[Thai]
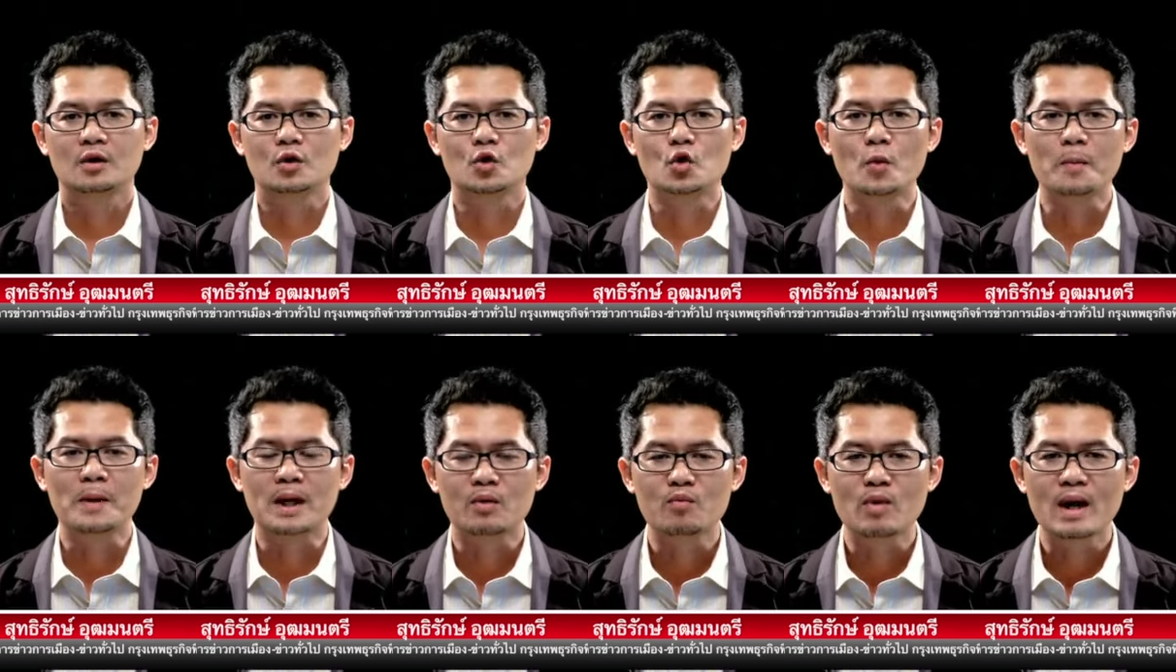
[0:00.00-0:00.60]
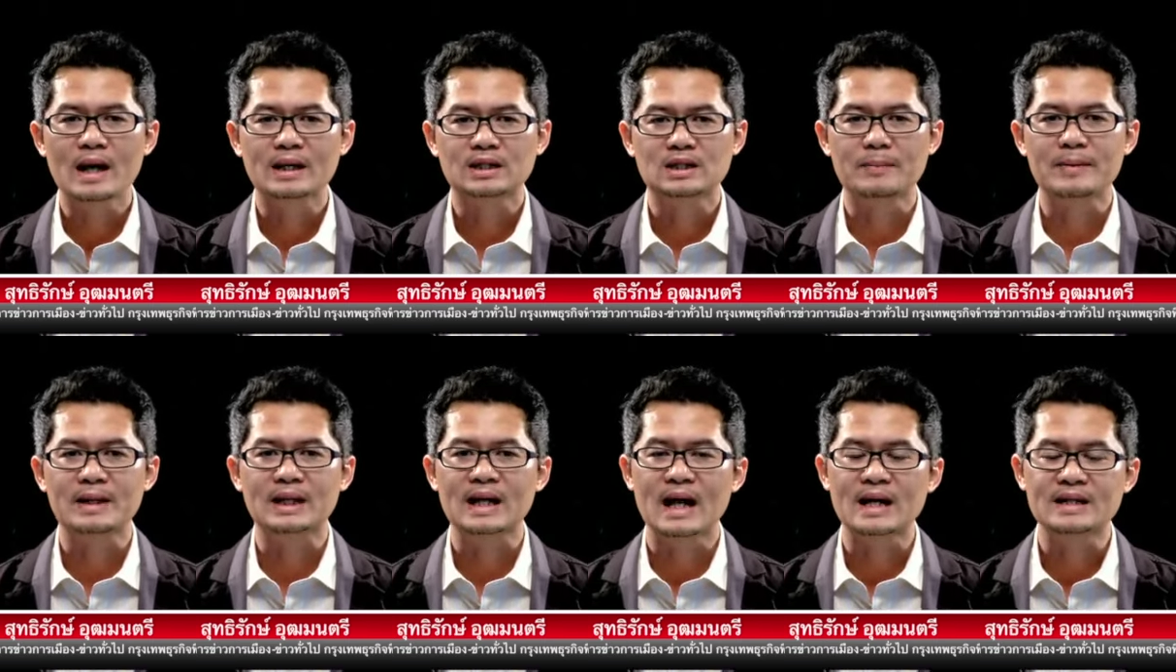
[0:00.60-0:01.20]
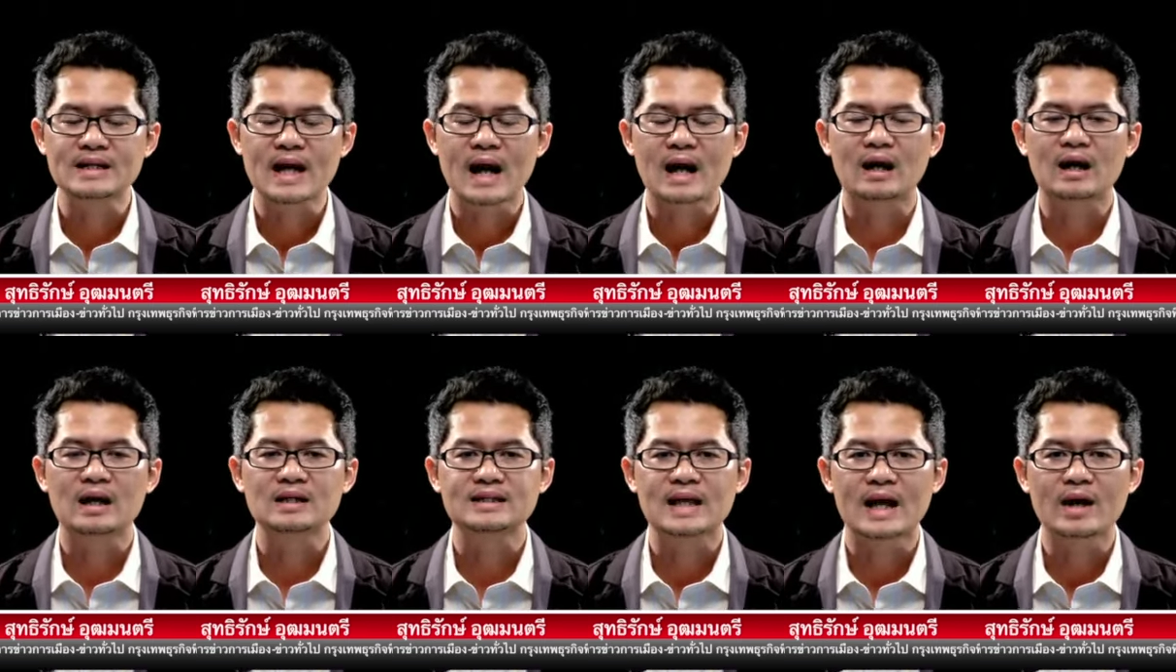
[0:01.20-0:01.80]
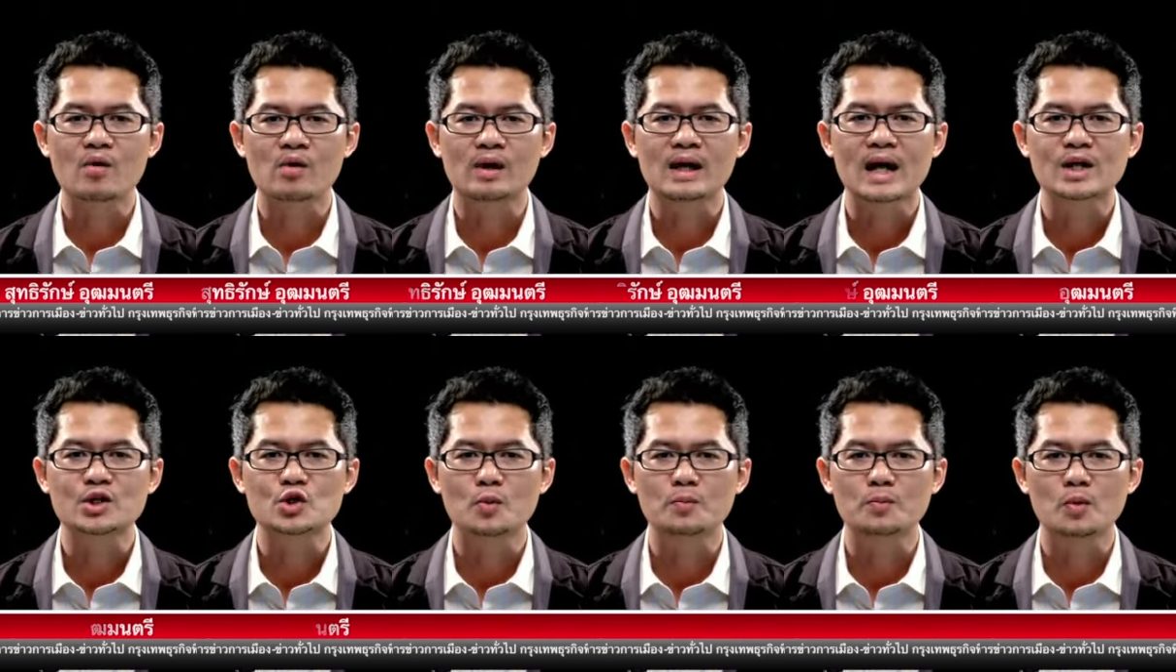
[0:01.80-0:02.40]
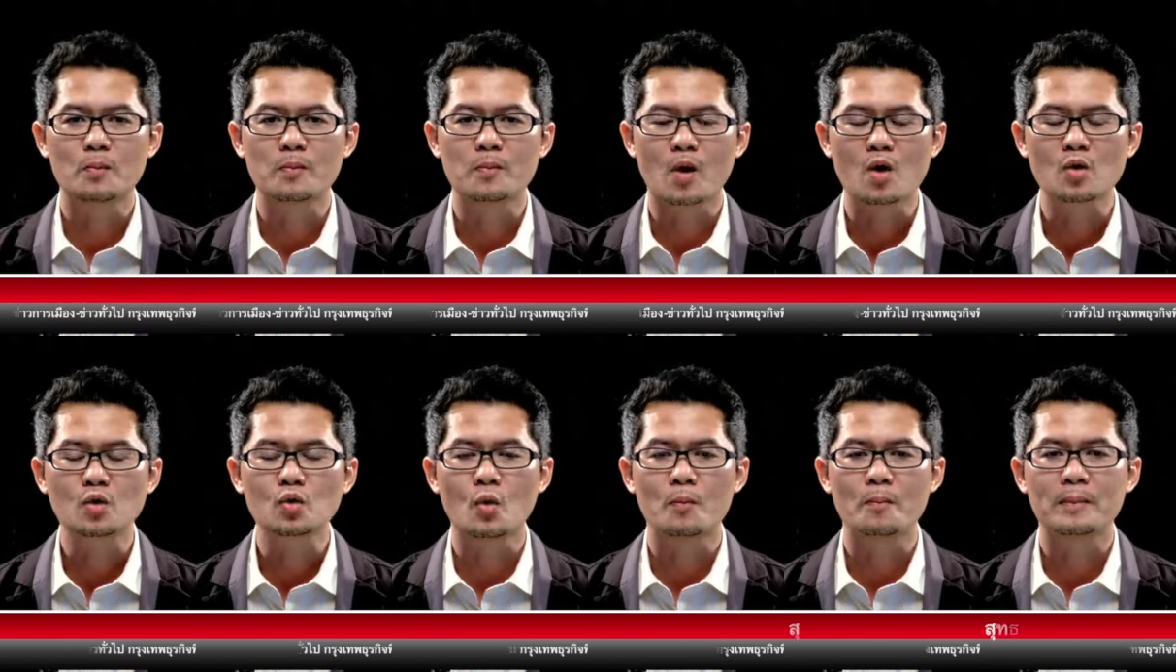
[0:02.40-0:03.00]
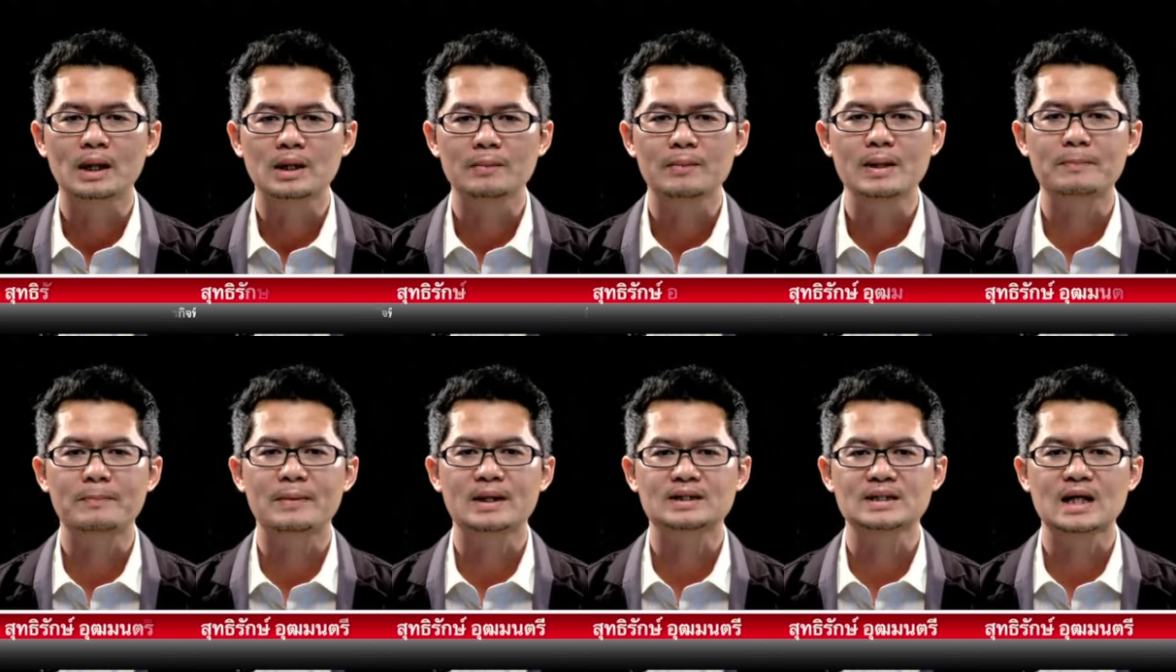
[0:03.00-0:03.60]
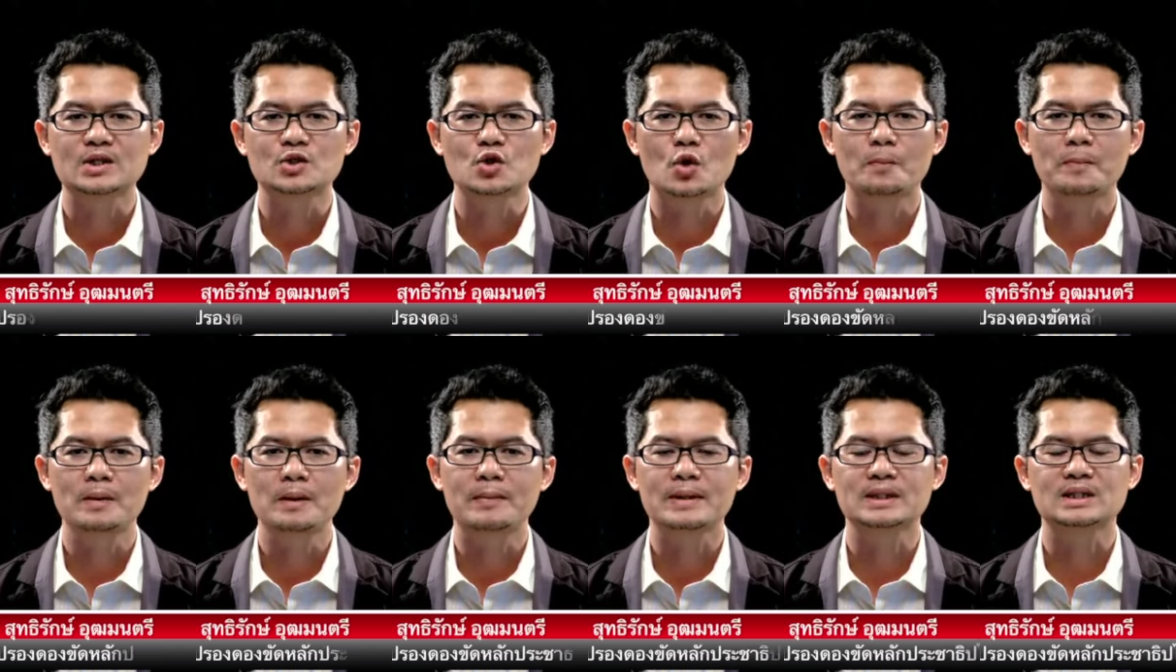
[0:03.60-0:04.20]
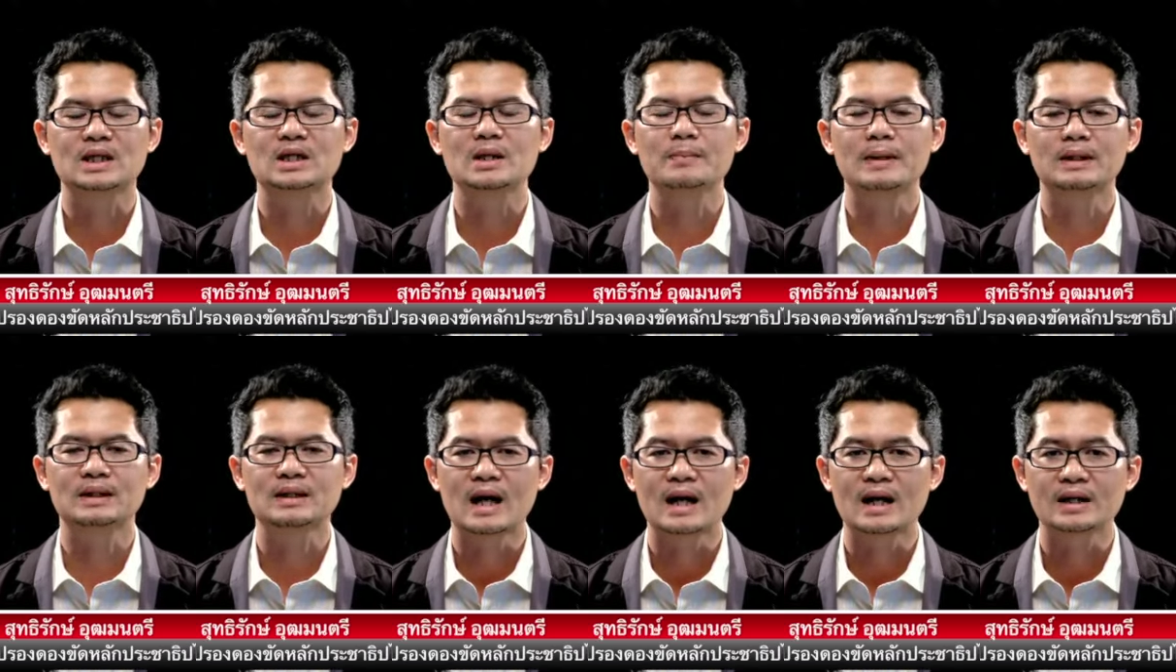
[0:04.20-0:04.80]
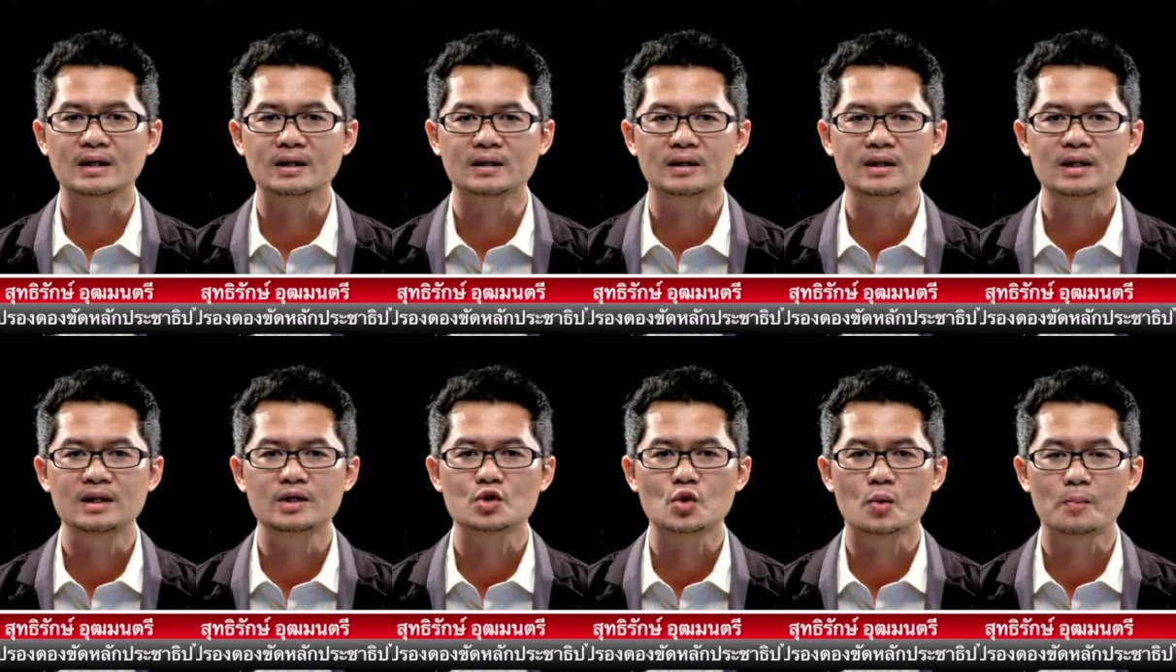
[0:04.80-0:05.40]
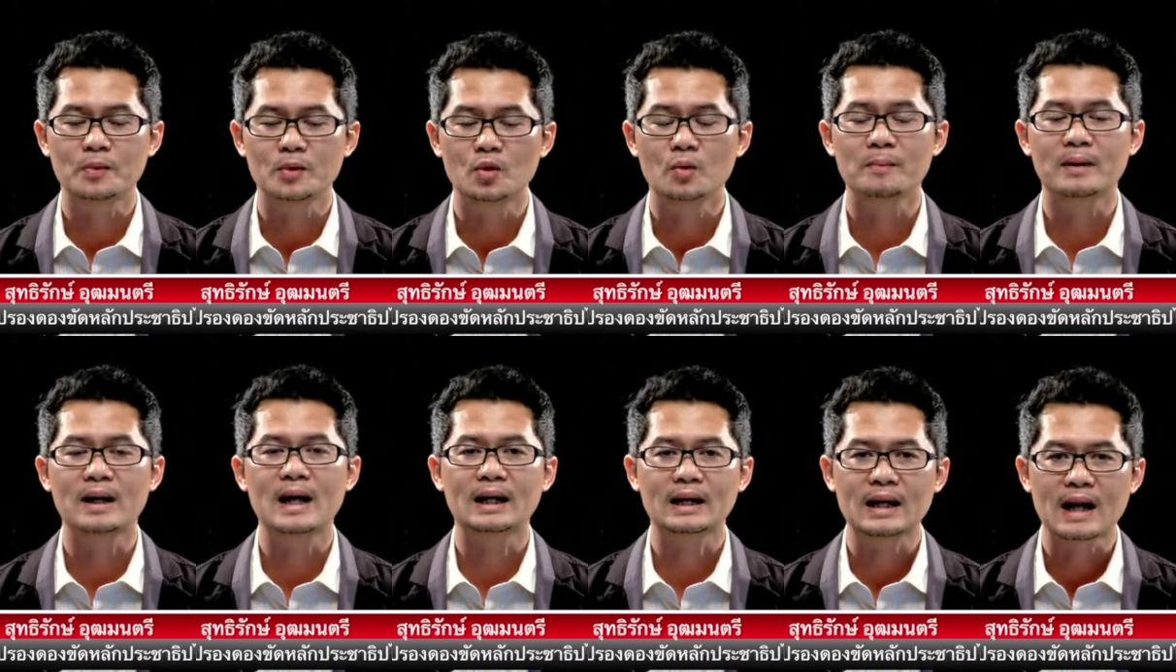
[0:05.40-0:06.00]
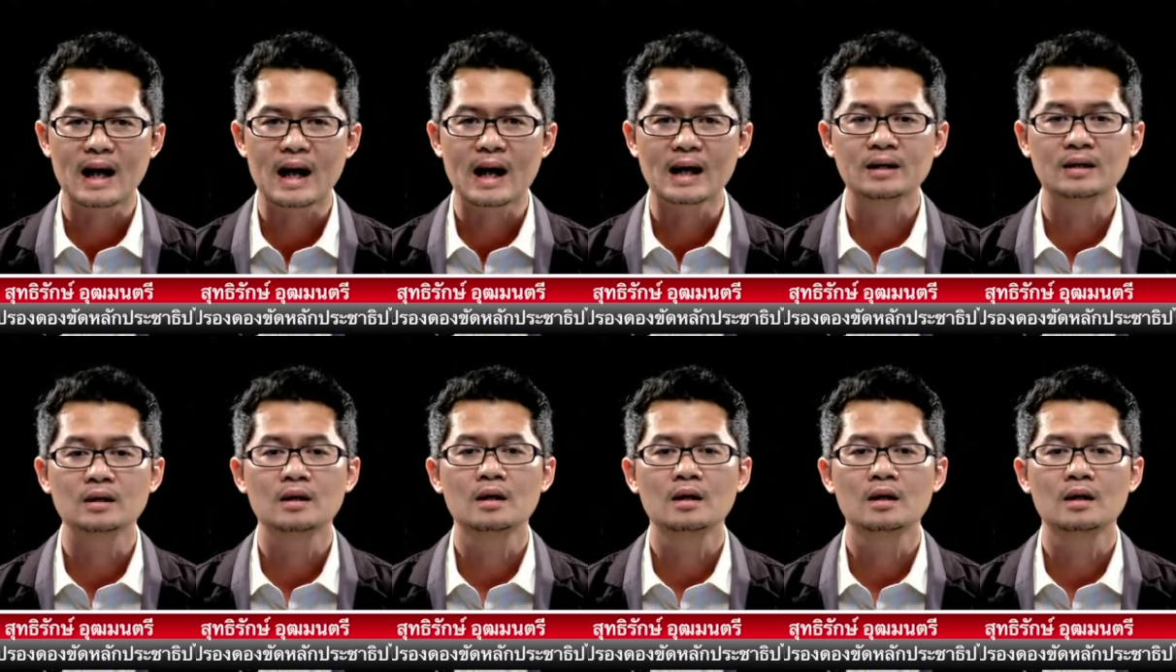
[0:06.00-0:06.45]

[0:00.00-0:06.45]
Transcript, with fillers: ดูเหมือนว่าจะเป็นการหยั่งกระแสของการชุมนุมของกลุ่มพันธมิตรประชาชนเพื่อประชาธิปไตยที่ชุมนุมคัดค้าน